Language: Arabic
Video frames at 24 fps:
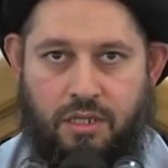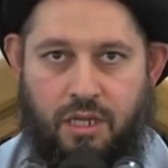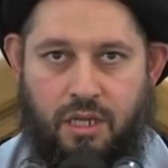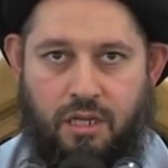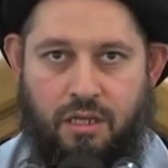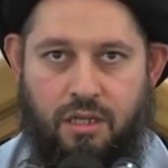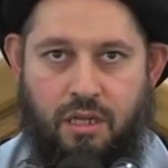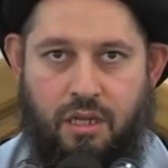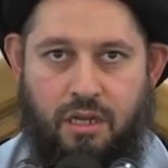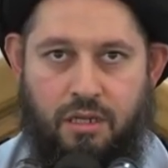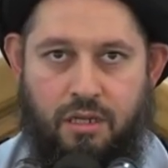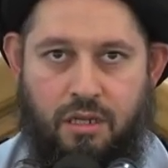
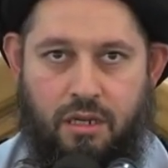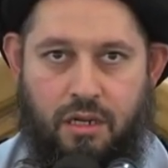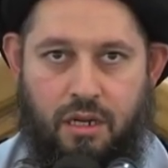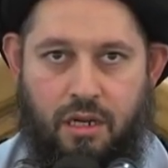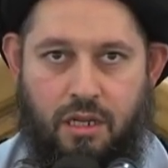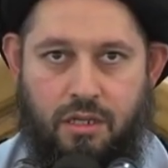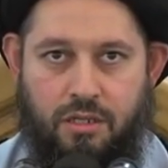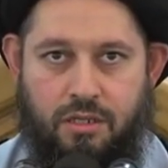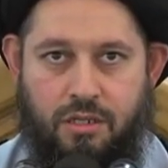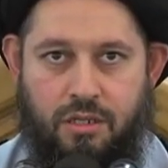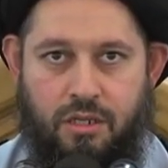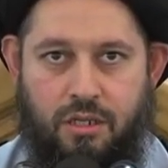الشيطان
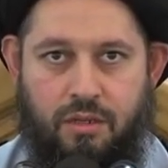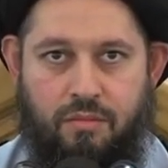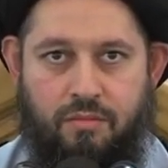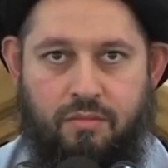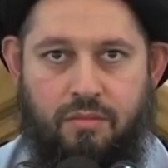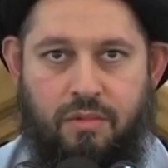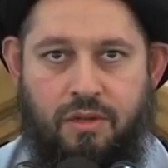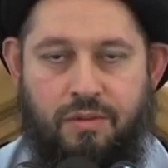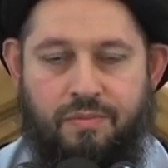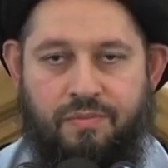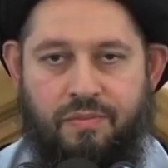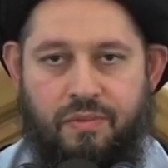الرجيم
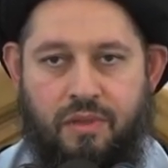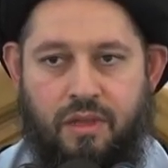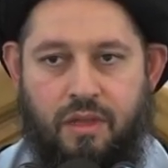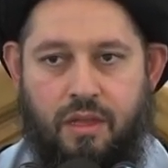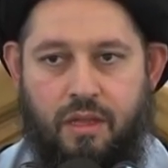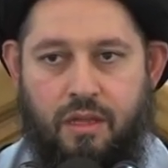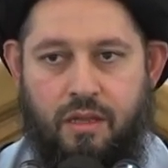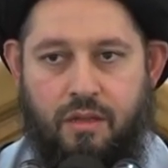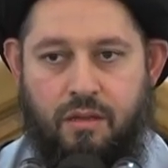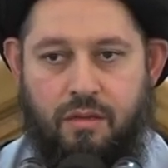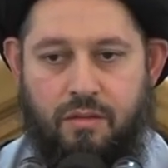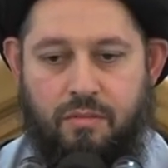
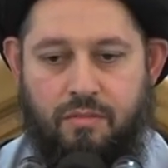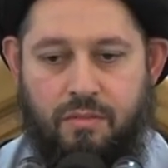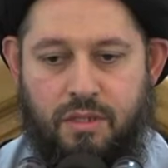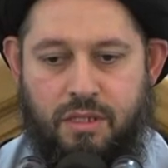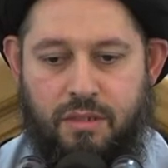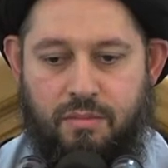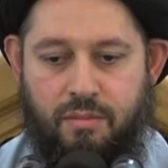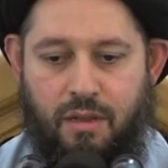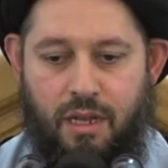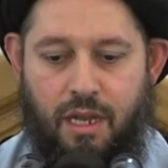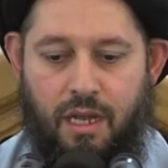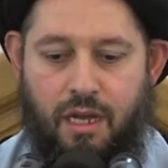
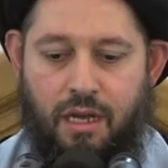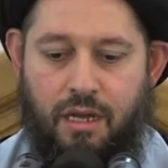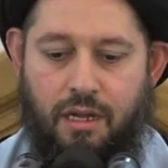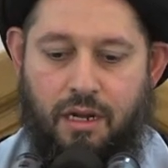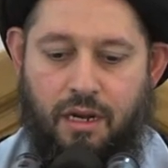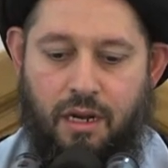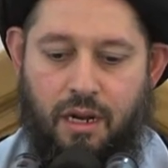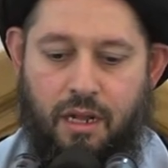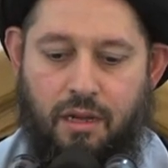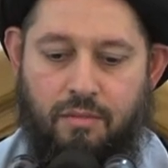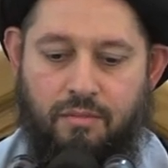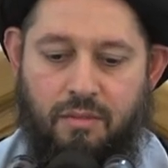بسم الله
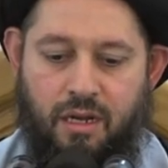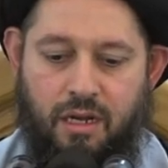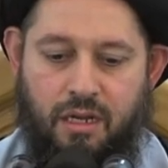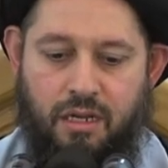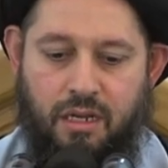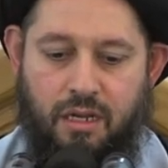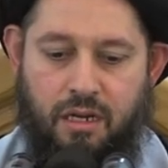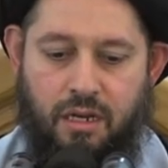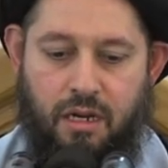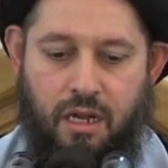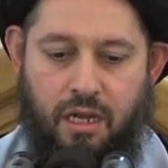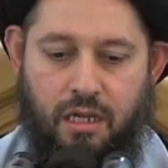الرحمن
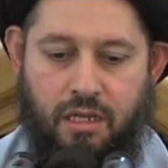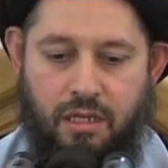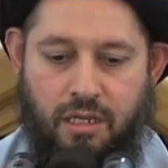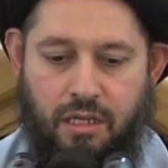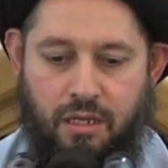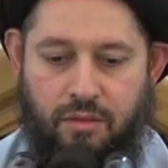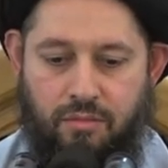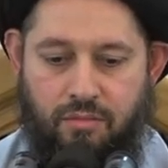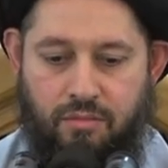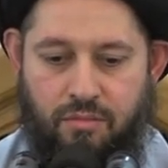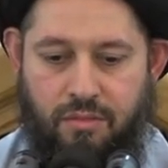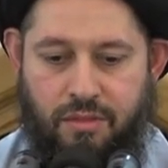
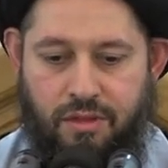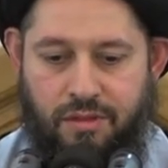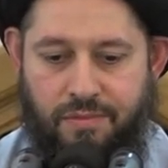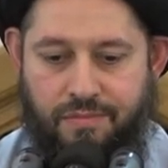الرحيم